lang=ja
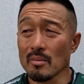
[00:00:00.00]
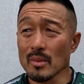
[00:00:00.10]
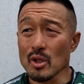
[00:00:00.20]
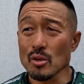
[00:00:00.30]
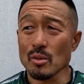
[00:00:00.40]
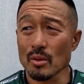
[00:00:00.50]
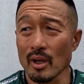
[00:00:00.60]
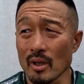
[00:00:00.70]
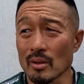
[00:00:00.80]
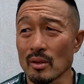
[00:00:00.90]
まあ、ちょっと
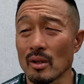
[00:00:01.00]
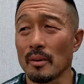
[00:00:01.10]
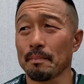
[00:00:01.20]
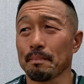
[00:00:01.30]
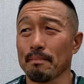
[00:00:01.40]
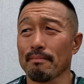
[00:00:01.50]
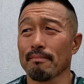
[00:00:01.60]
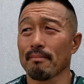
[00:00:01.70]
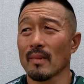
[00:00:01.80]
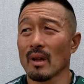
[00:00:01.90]
ねあの
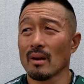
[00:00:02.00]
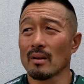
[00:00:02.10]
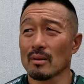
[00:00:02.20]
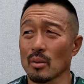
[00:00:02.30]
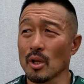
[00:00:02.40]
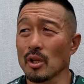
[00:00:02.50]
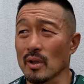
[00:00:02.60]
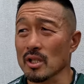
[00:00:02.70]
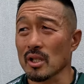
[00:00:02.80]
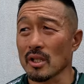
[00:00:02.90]

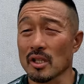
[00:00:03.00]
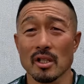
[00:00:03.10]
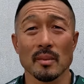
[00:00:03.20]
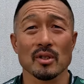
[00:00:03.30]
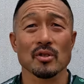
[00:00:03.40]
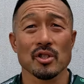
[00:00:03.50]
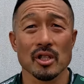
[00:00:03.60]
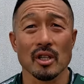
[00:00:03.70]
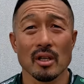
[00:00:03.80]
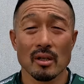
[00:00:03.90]
トレーニングはしっかりできてます
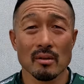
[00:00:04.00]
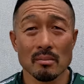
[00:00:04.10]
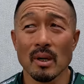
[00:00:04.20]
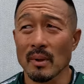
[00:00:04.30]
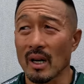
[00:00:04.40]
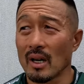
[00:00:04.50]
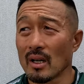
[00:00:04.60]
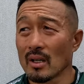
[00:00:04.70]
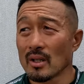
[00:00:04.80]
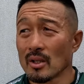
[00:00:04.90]
しまあまあ
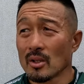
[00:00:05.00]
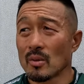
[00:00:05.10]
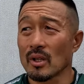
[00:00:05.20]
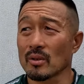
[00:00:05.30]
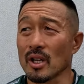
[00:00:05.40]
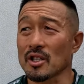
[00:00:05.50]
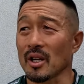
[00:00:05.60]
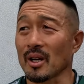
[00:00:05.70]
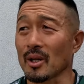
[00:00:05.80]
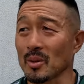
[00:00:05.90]
悪くないんじゃ
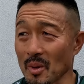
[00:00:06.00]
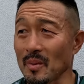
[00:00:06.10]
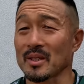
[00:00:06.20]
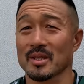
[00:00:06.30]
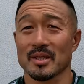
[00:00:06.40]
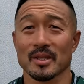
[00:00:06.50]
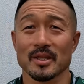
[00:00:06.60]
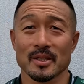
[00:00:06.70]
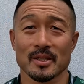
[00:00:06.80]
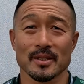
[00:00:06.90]
ないかなと思いま
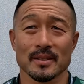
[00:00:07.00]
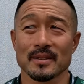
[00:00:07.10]
す